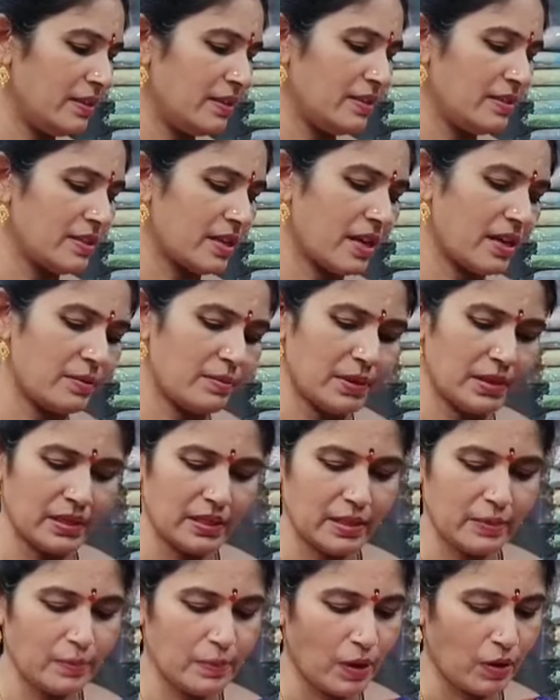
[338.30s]
అండ్ శారీ
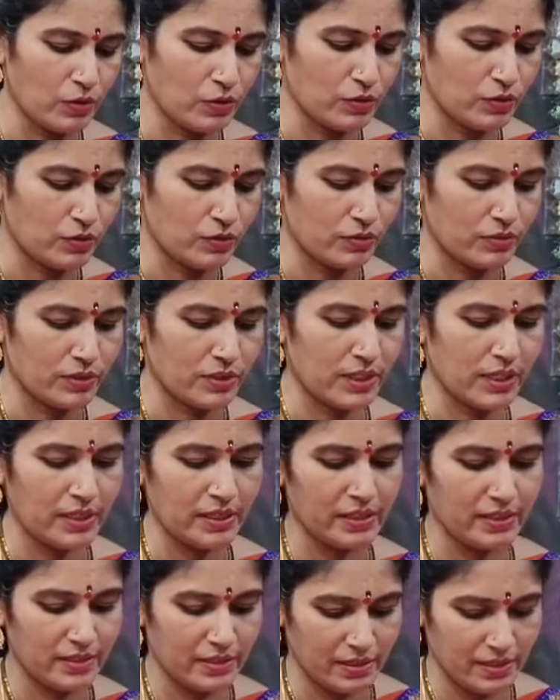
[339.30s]
మనకి బ్లౌజ్ చూసుకుంటే
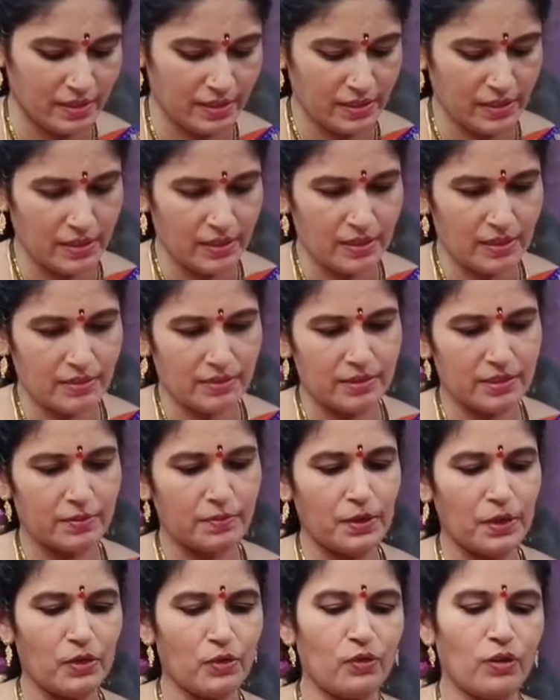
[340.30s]

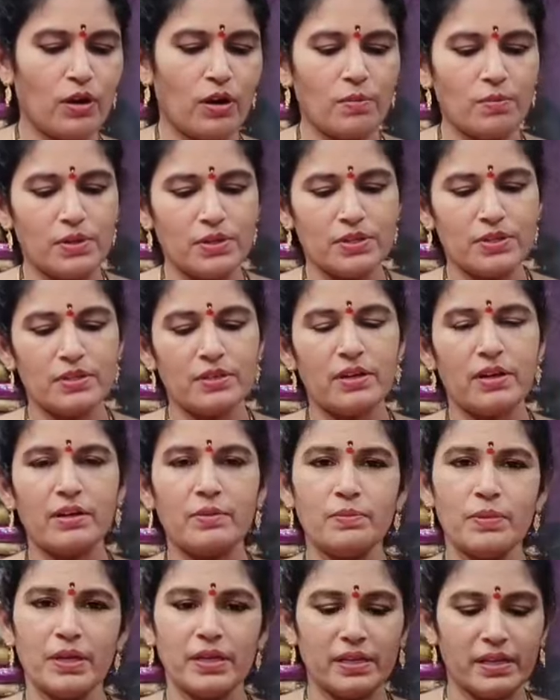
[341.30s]
మెరూన్ కాంబినేషన్
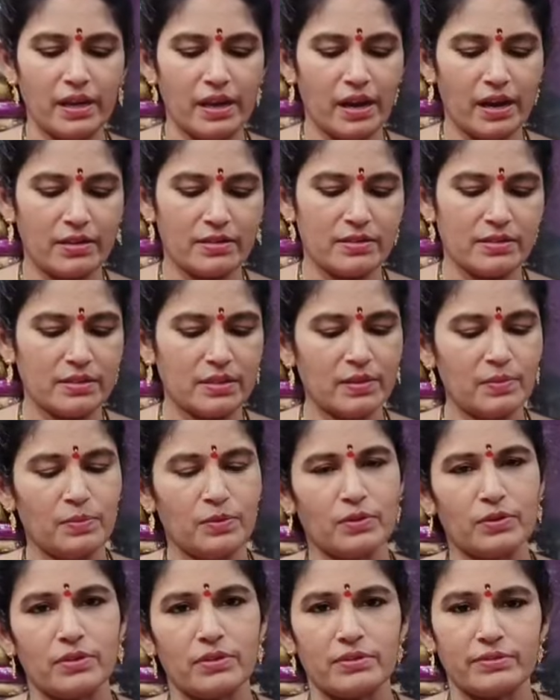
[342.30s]
అండ్ మనకి హ్యాండ్స్కి
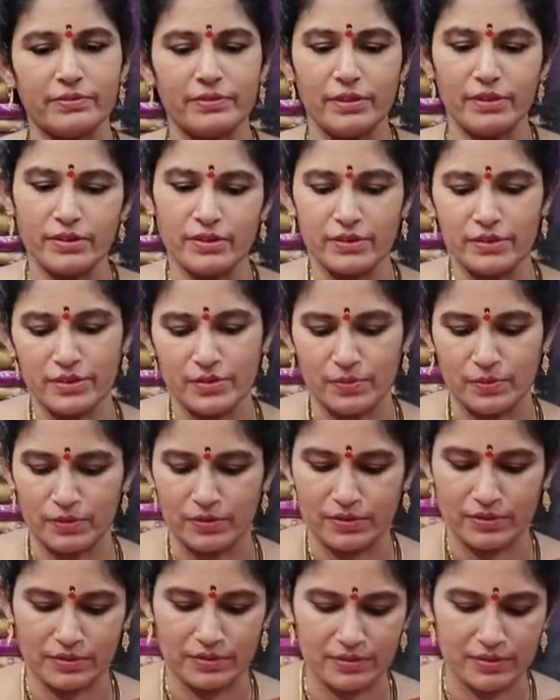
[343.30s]
బోర్డర్ కాంట్రాస్ట్
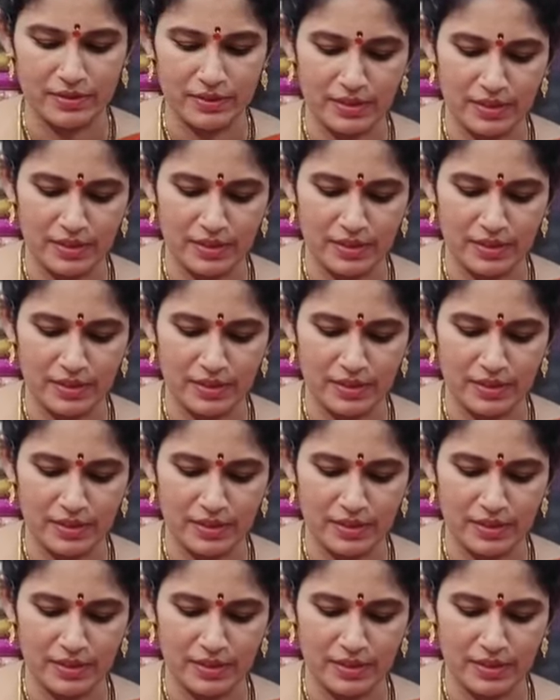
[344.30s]
బోర్డర్